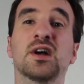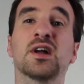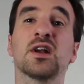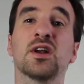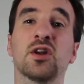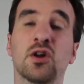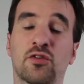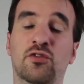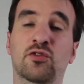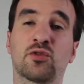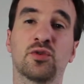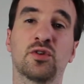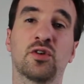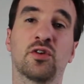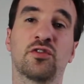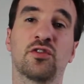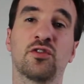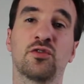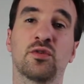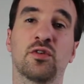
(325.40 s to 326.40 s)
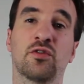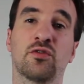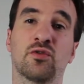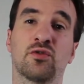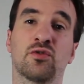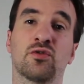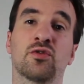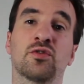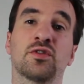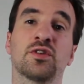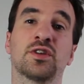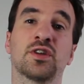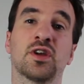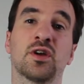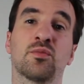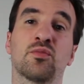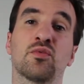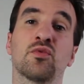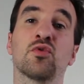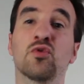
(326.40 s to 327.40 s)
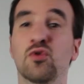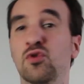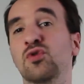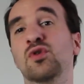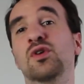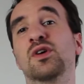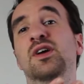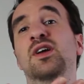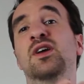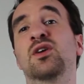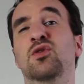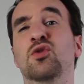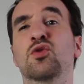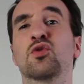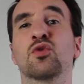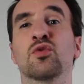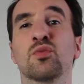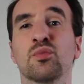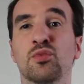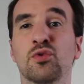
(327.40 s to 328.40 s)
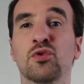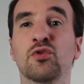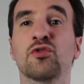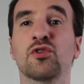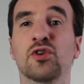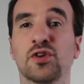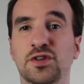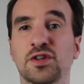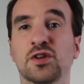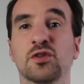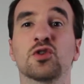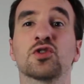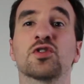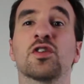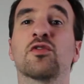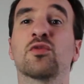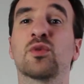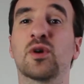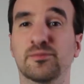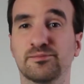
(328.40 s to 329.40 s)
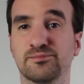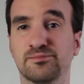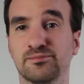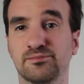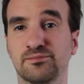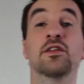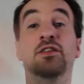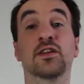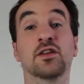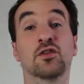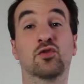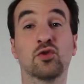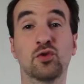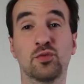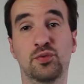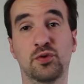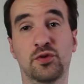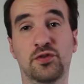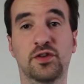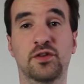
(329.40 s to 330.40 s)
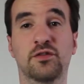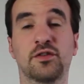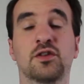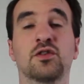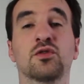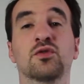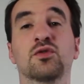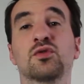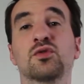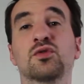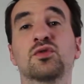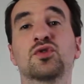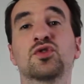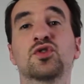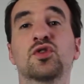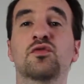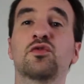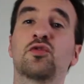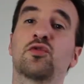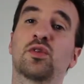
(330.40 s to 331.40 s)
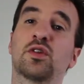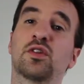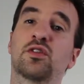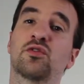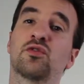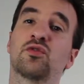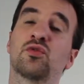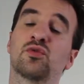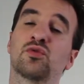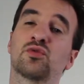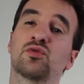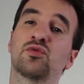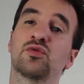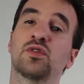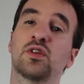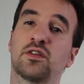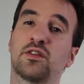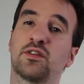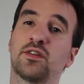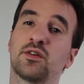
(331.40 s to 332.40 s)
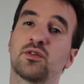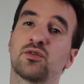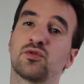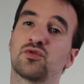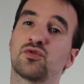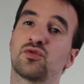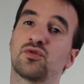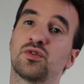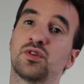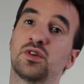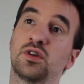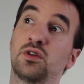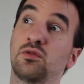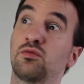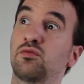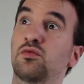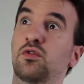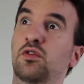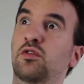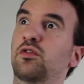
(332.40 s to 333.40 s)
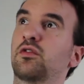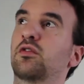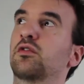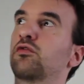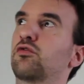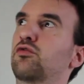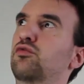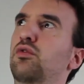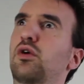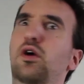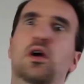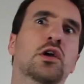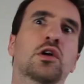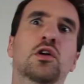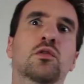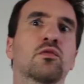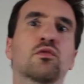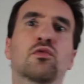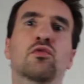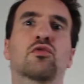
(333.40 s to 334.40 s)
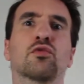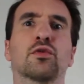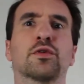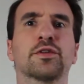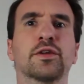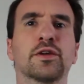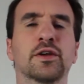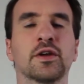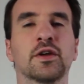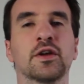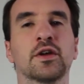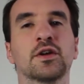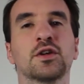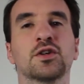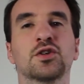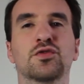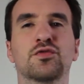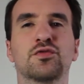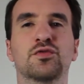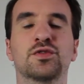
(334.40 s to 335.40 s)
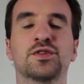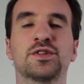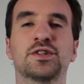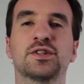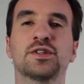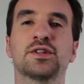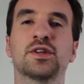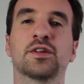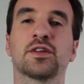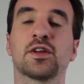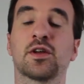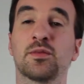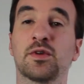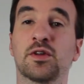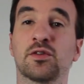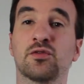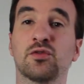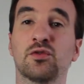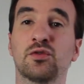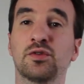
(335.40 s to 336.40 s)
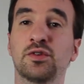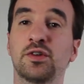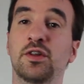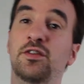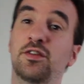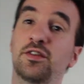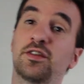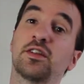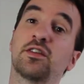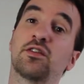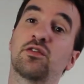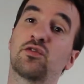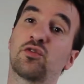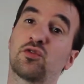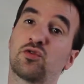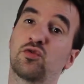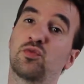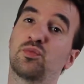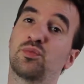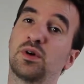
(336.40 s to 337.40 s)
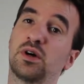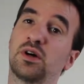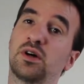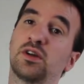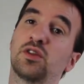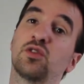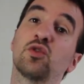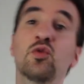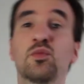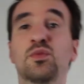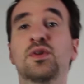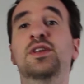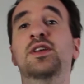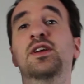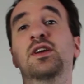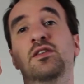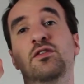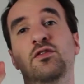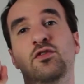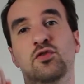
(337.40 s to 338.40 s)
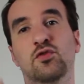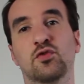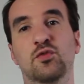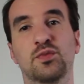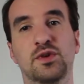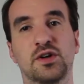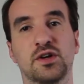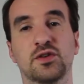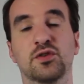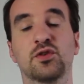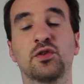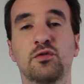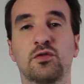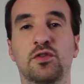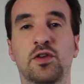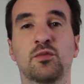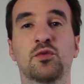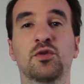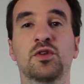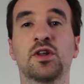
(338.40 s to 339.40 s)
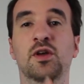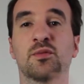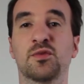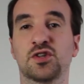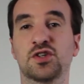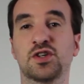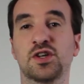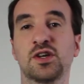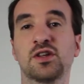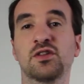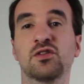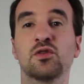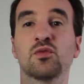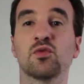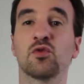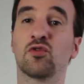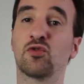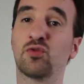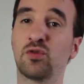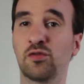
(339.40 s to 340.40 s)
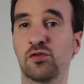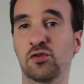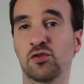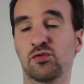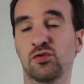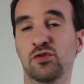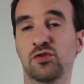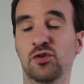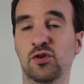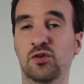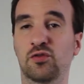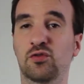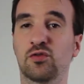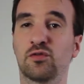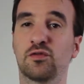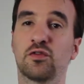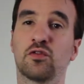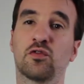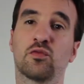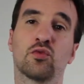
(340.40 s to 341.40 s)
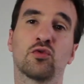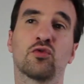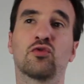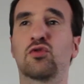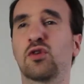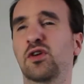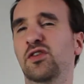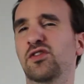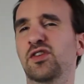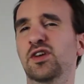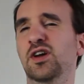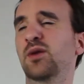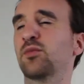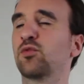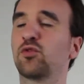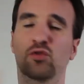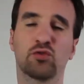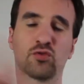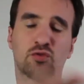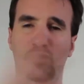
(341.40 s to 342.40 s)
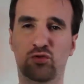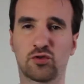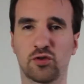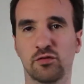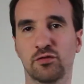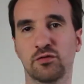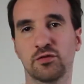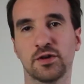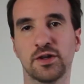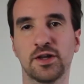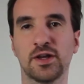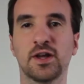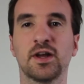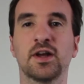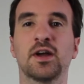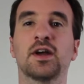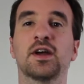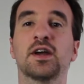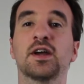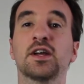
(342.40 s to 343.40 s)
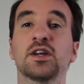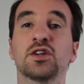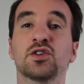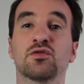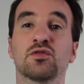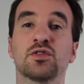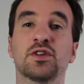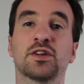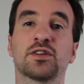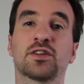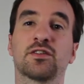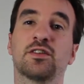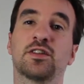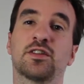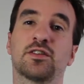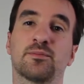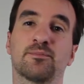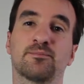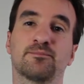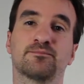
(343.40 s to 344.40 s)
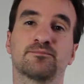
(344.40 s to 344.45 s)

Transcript: lorsqu'on est en situation de handicap lourd et que l'on ne peut sortir de chez soi. C'est tout pour cette vidéo, je vous souhaite donc une excellente journée, une excellente soirée comme vous le souhaitez. Je vous dis à très bientôt, n'hésitez surtout pas, et n'oubliez surtout pas, de vous abonner à ma chaîne, de me suivre sur Twitter, sur Facebook, sur Instagram, sur tout ce que vous voulez, et je vous dis à très vite.